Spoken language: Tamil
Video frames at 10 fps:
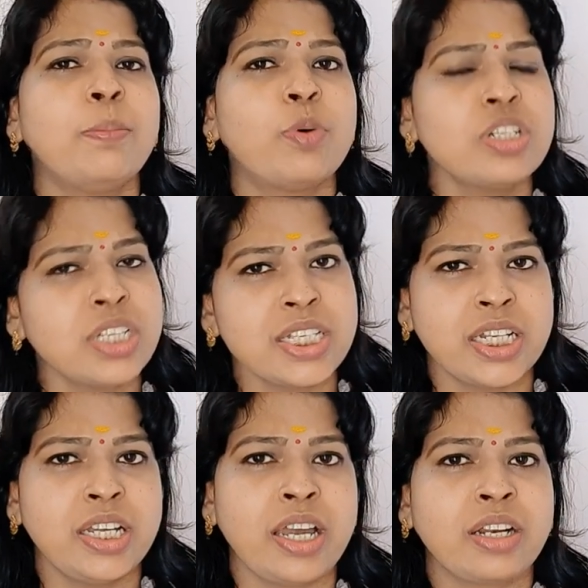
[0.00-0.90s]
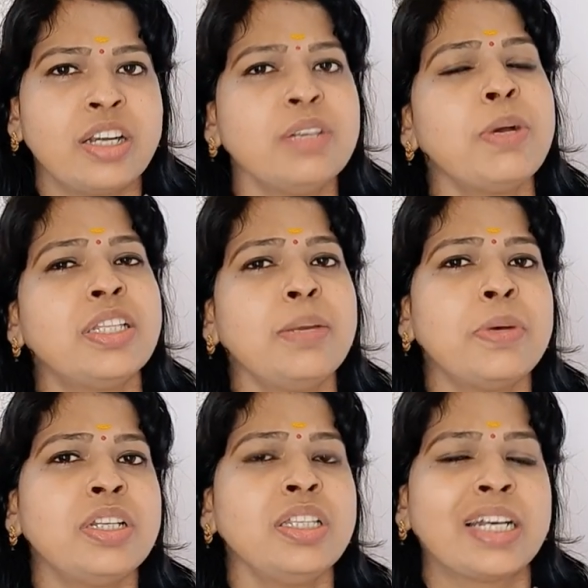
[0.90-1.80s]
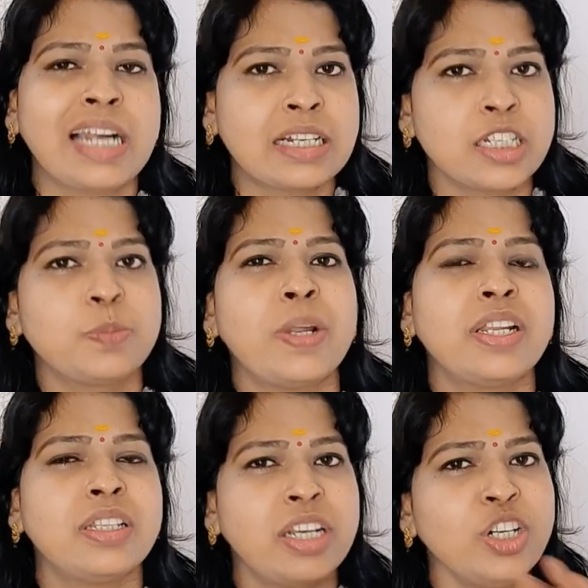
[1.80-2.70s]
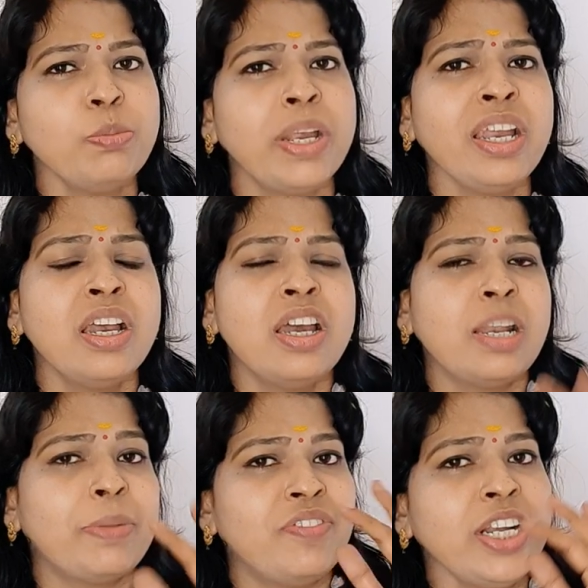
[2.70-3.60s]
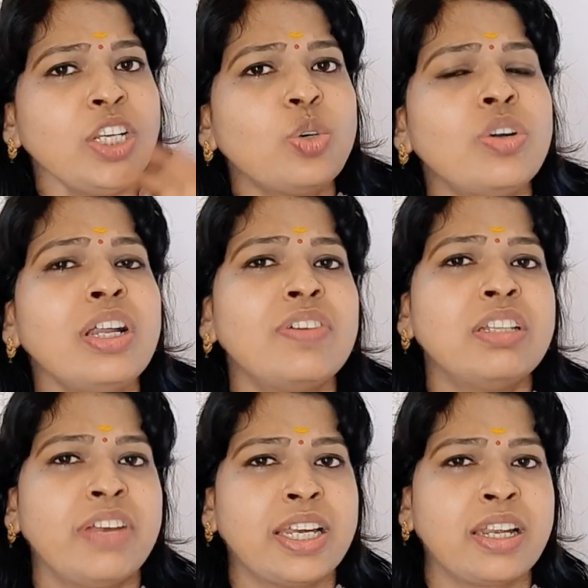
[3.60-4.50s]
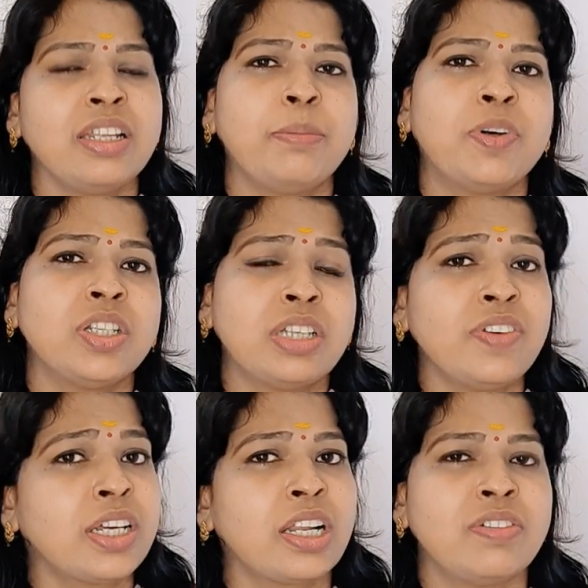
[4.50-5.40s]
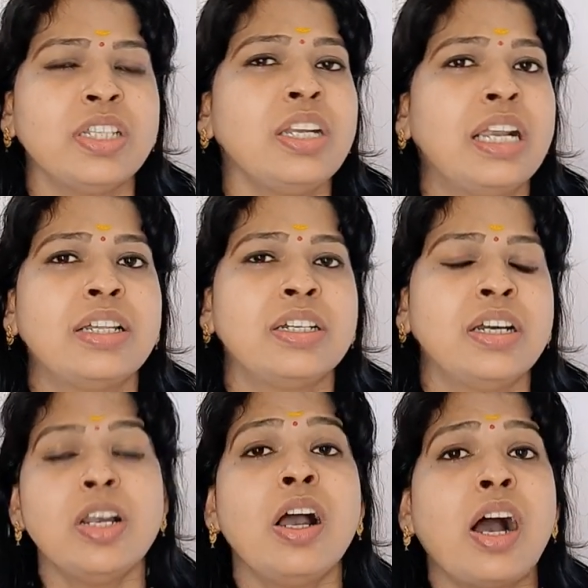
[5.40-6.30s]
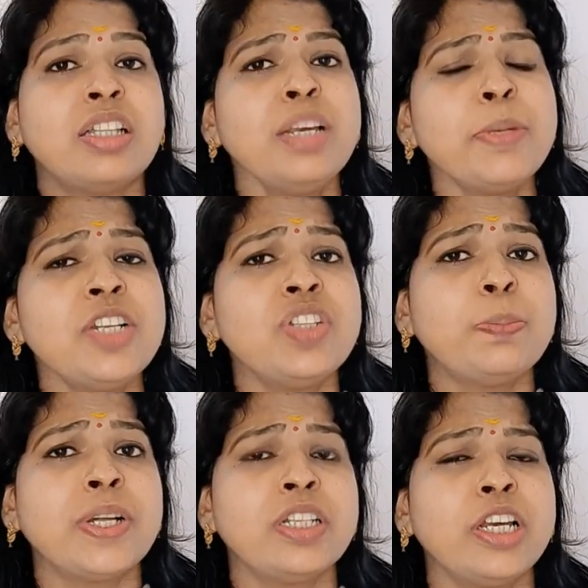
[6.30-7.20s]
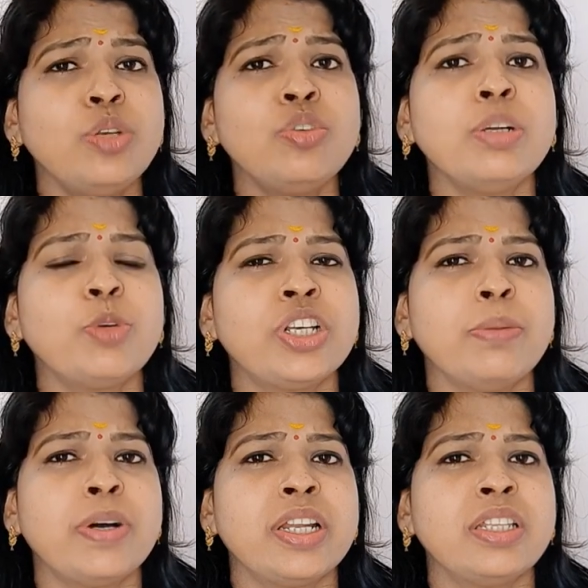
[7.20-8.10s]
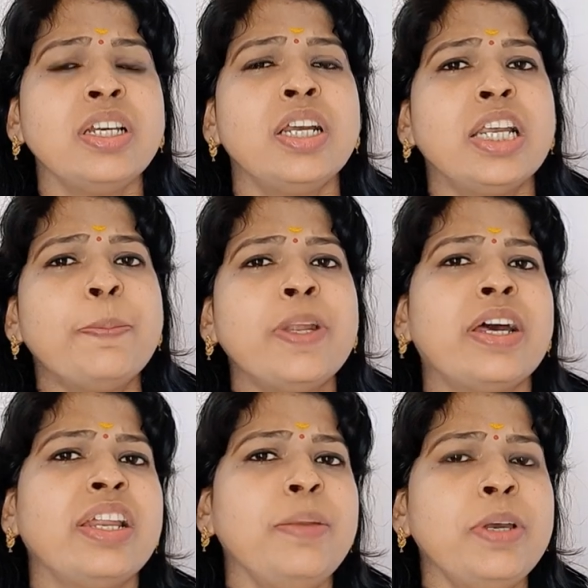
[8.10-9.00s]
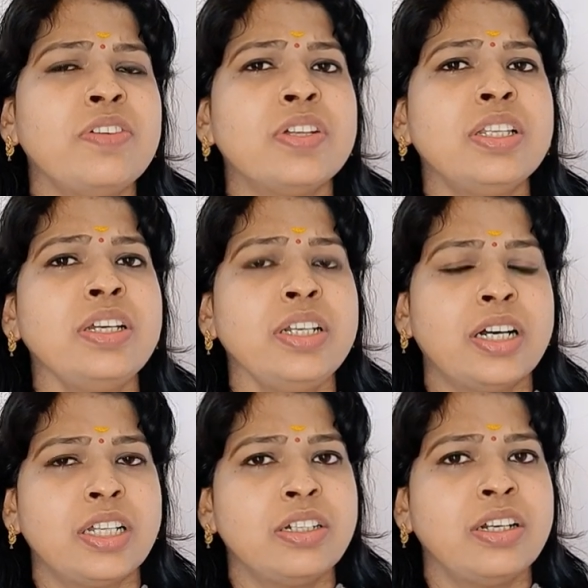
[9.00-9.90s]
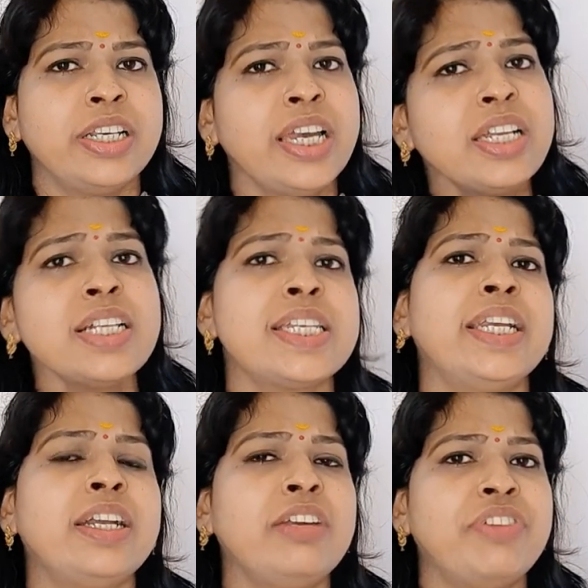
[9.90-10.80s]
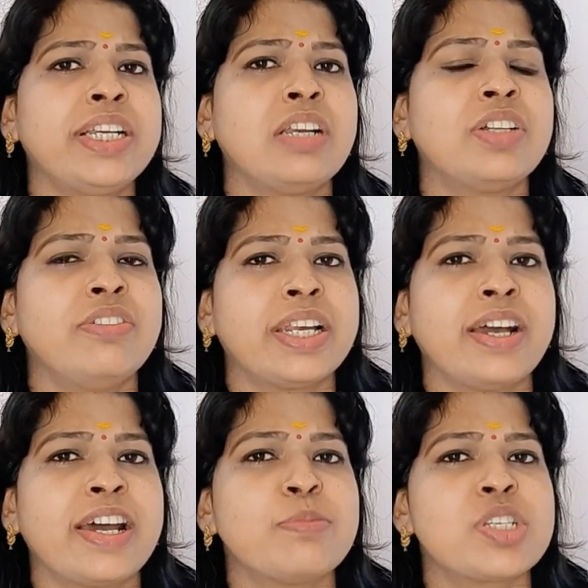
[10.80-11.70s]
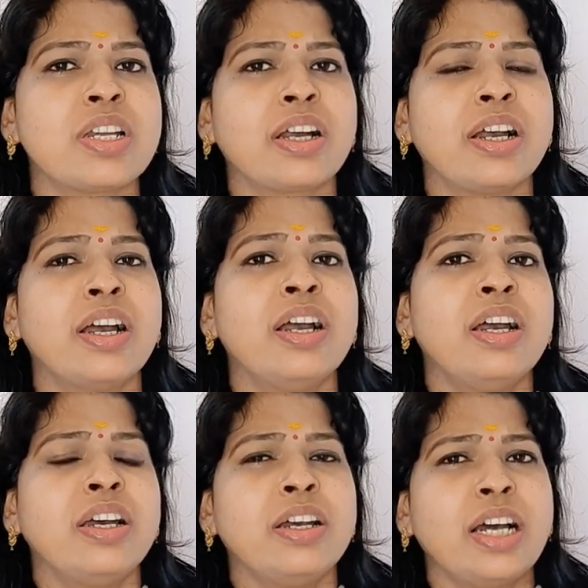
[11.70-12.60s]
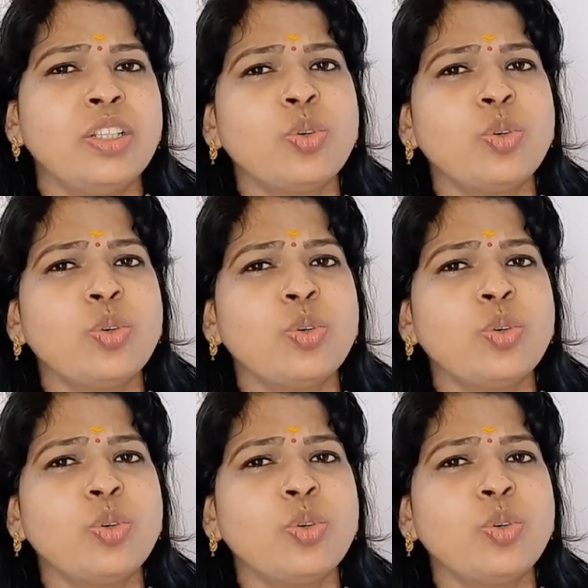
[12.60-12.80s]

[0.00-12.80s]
பொன்சாய் செடியாக இருக்கட்டும் அதே மாதிரி இந்த கேக்டஸ் பிளான்ட் அது ரெண்டுமே நம்ம வீட்டுக்குள்ளே வந்து வைக்கிறத நம்ம வந்து தவிர்க்கிறது வந்து நல்லது அதே மாதிரி வந்து பார்த்திங்கன்னா இன்னொன்று முக்கியமான இது இப்போ நிறைய பேர் வந்து அது எருக்கு செடிகளை வீட்டில் வந்து வைக்க ஆரம்பிச்சிட்டாங்க அது